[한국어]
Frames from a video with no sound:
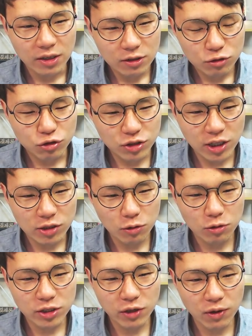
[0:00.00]

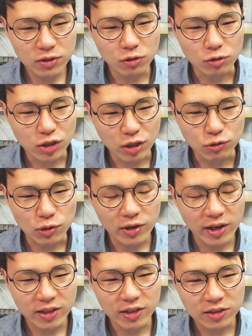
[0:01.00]
구체적으로 쉐어하우스를 어떻게
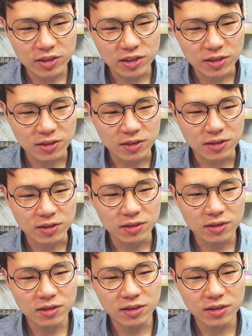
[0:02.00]
운영해야 되는지를